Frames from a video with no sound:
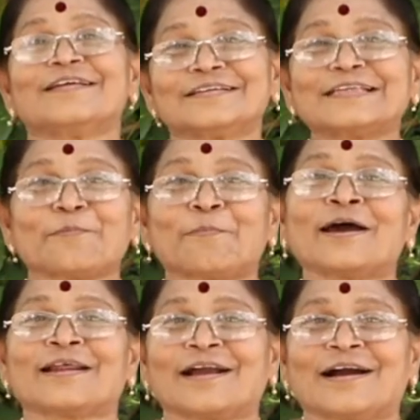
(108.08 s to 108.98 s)

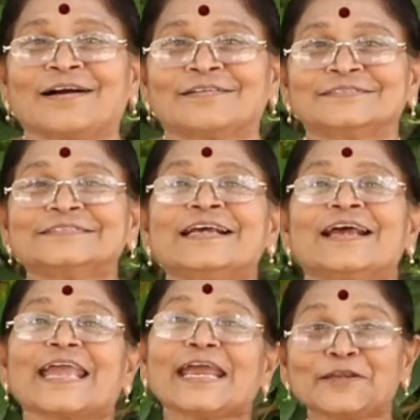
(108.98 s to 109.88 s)
சிரிப்பாக இருக்கா
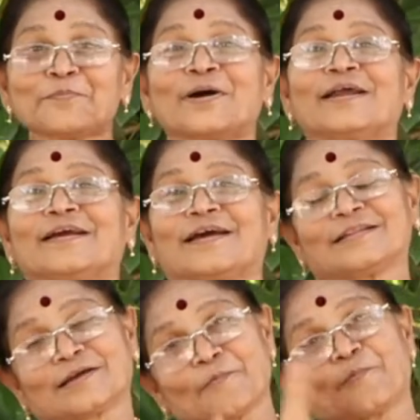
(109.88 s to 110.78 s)
கேட்டு பாருங்கள்
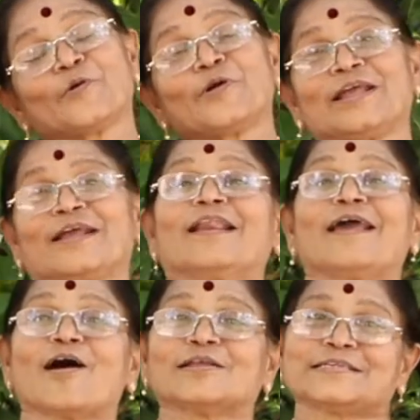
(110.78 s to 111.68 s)
அதுக்கப்புறம்
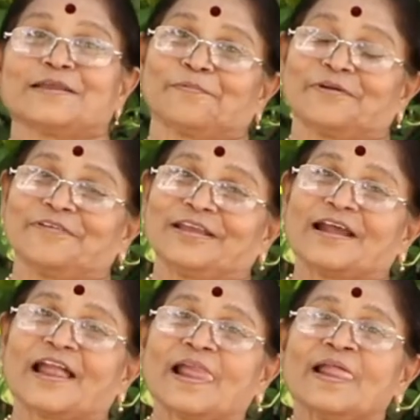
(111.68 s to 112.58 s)
நீங்களே ஆச்சரியப்படுவீங்க
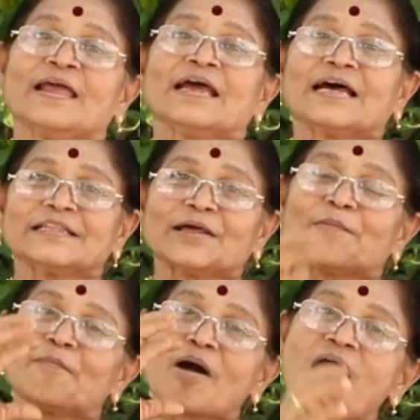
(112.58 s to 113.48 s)
அந்த
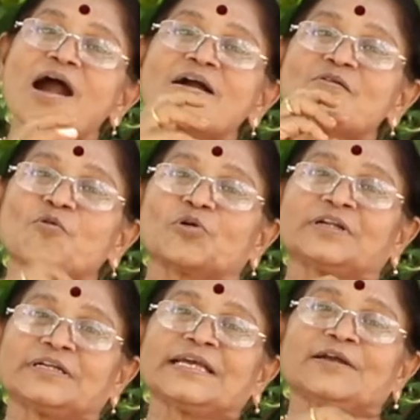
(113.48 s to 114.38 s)

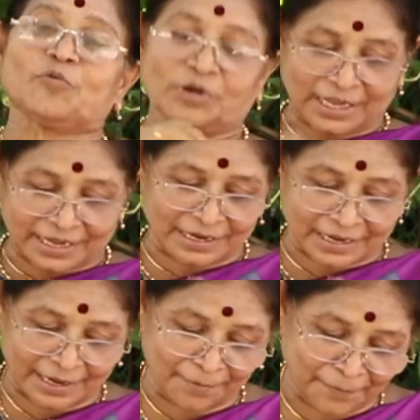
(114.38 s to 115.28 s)
மாங்கொட்டைக்குள்ளே
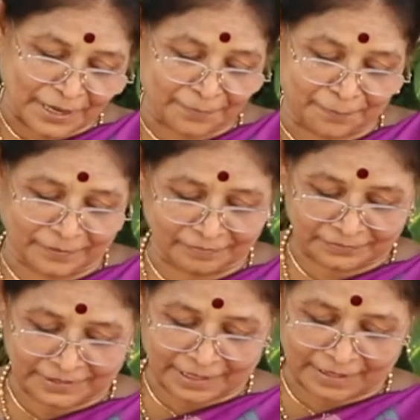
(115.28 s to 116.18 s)
இருக்க பருப்பு
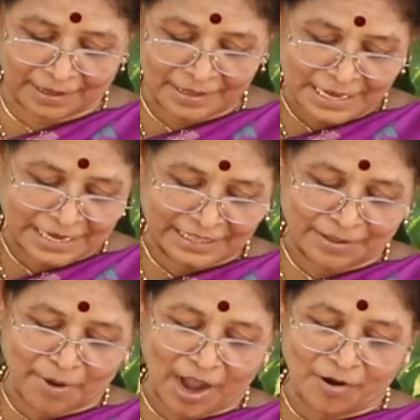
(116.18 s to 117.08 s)
அதுதான்
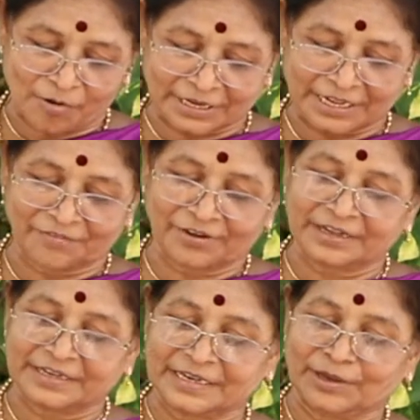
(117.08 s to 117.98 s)
இந்த மாங்கொட்டையை
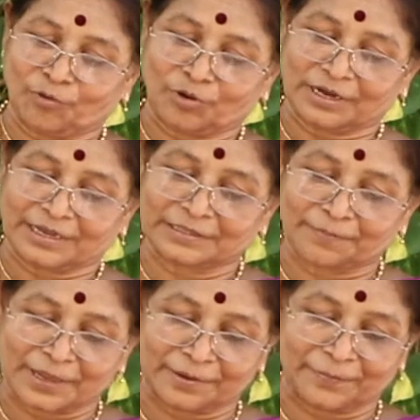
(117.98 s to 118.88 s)
வெட்டி உங்களுக்கு அந்த
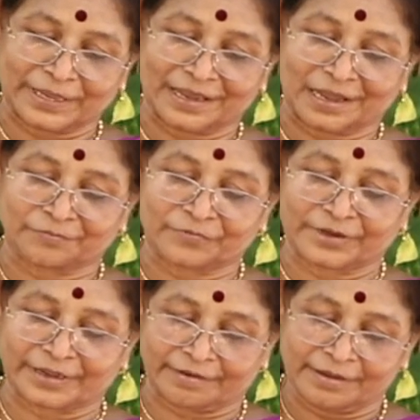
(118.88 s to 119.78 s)
பருப்பையே
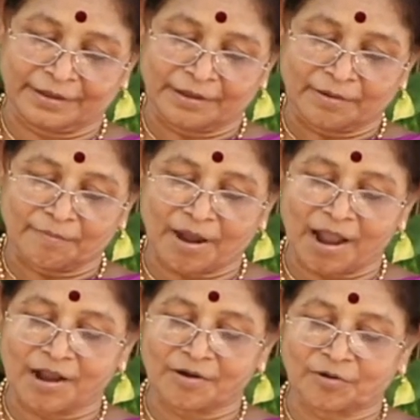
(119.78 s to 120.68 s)
காமிச்சிருக்கேன்
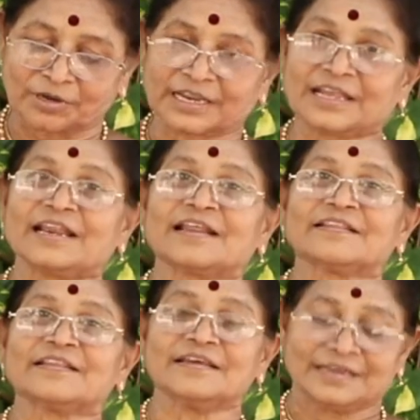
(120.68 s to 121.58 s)

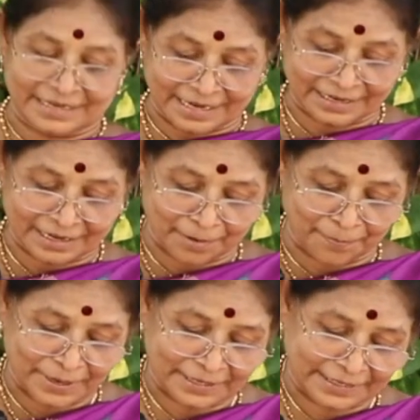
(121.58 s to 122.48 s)
மாங்கொட்டையிலேருந்து
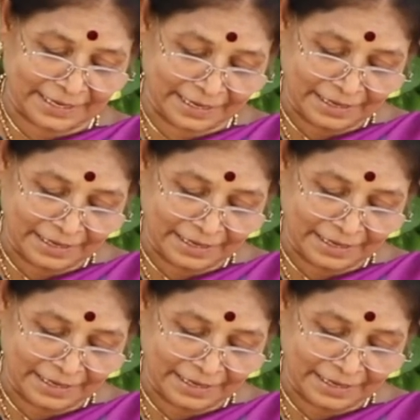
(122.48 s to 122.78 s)
எடுக்கப்பட்ட